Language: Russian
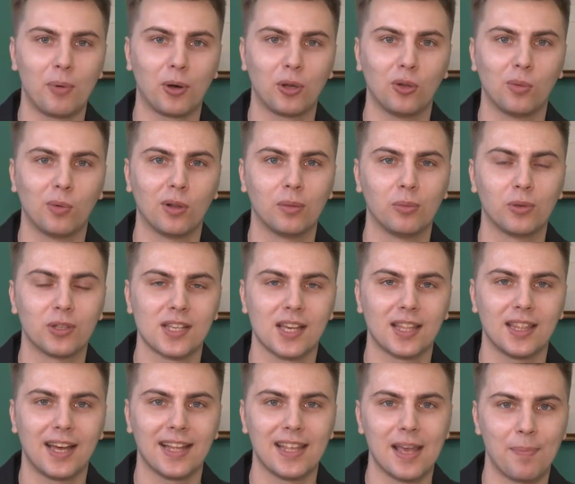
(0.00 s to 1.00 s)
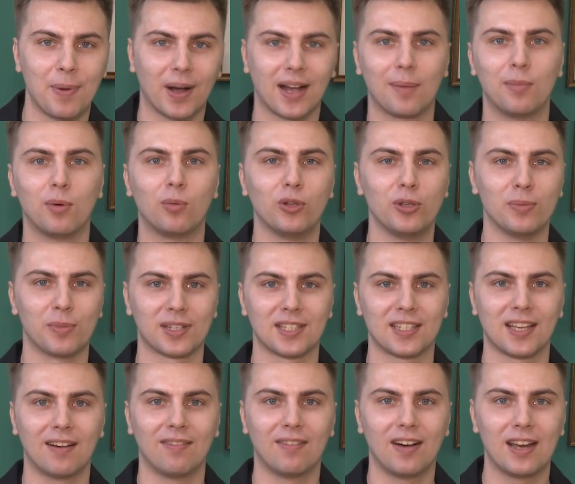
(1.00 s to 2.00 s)
придумал ему задание, пока мы будем
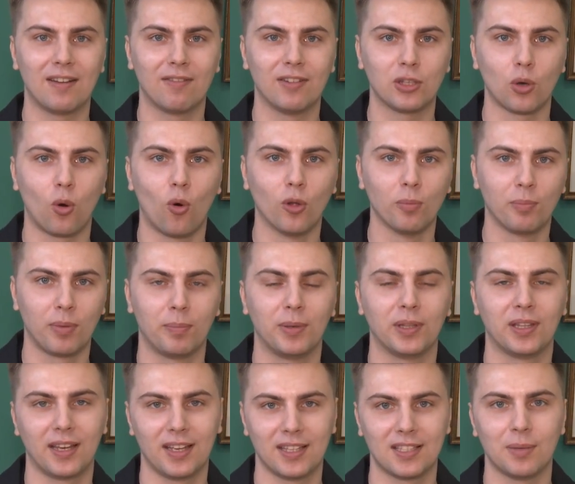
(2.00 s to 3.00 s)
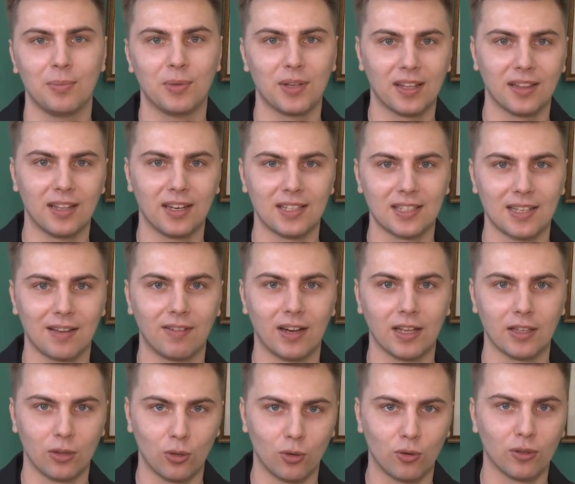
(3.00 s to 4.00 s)
разговаривать, он попытается меня
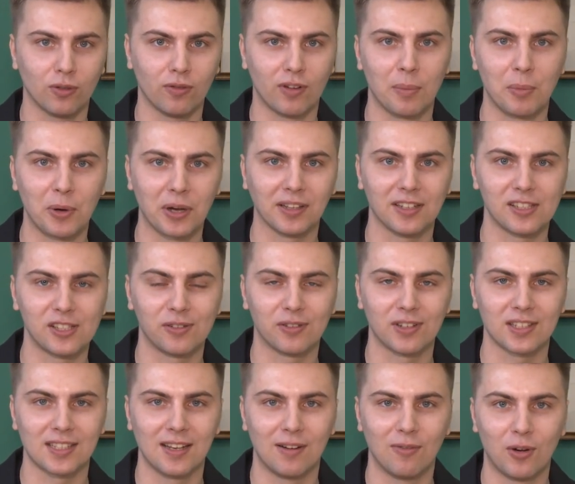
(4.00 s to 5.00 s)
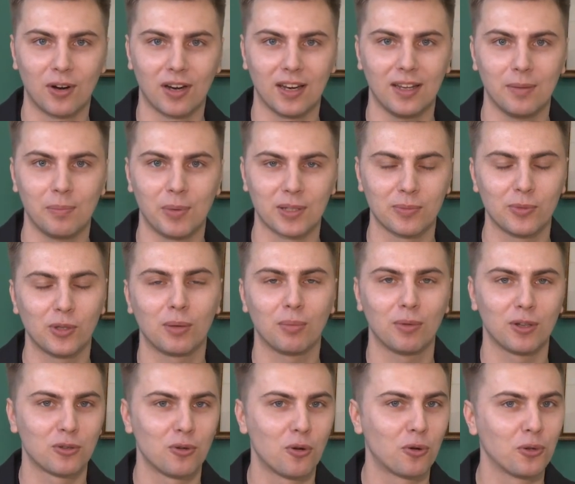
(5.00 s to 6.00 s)
нарисовать. Ну, вот в рамках нашего разговора. И посмотрим,
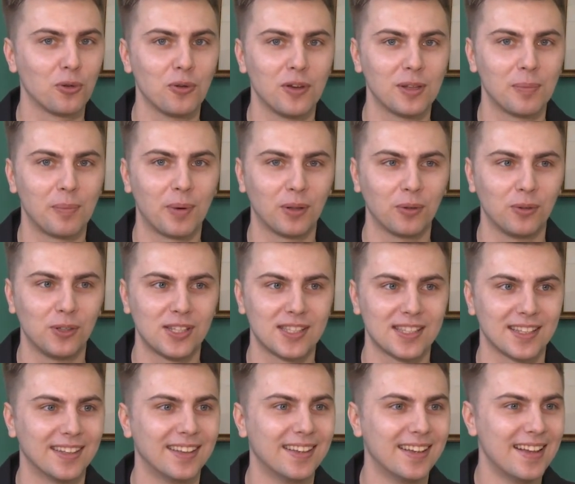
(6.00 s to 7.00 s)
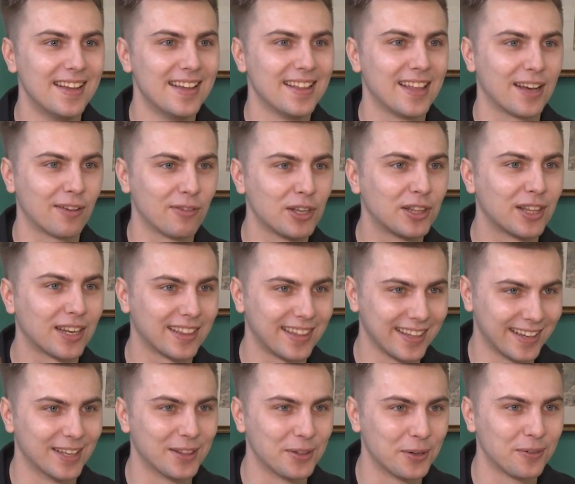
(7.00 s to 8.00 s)
насколько у него это получится. Так, Виктор,
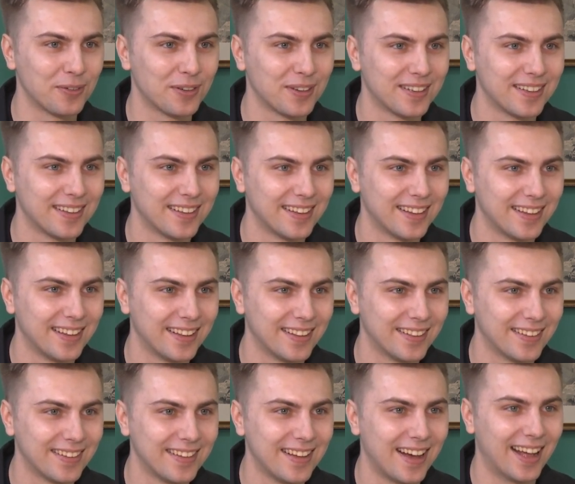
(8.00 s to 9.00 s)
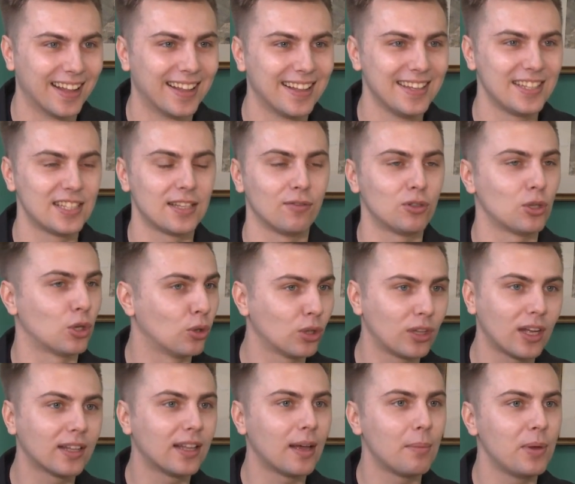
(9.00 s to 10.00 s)
ты готов? Да, готов. Отлично, все. Ну
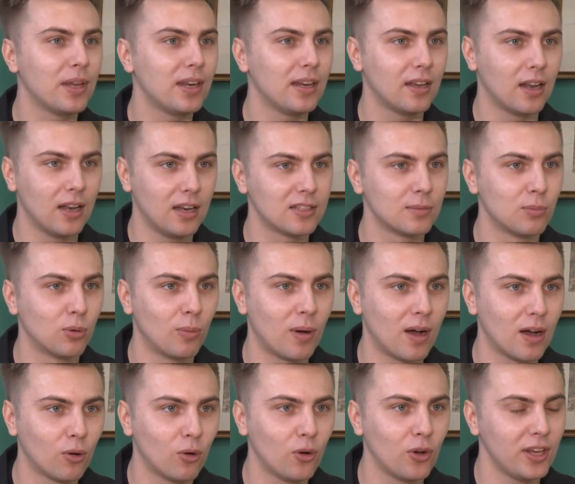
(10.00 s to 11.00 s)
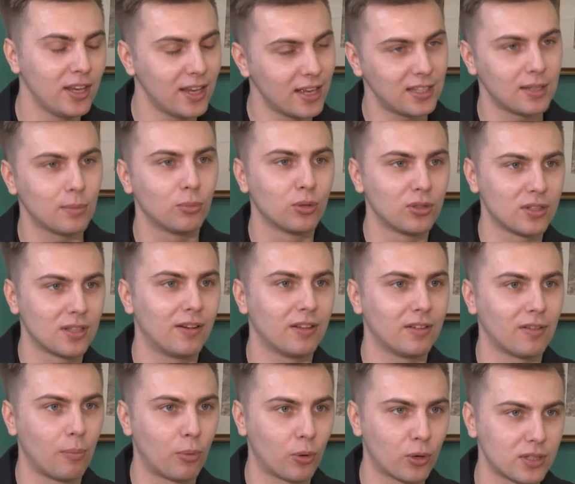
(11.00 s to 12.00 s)
тогда бери лист бумагу, и я тебе буду
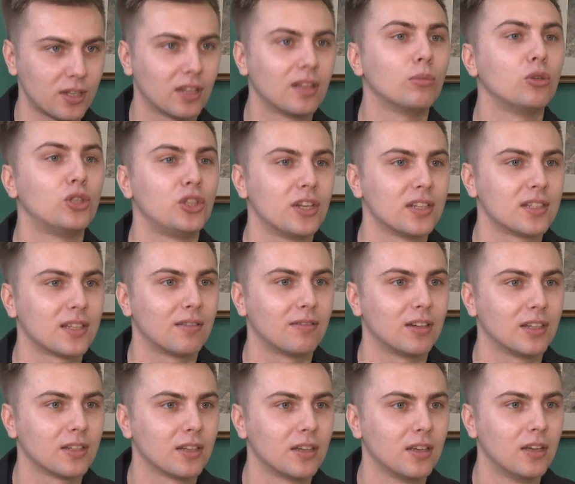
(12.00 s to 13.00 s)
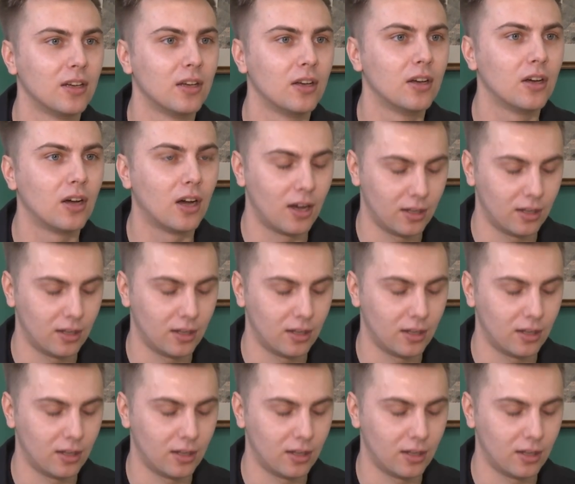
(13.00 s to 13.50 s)
задавать вопросы, а ты будешь рисовать. Хорошо.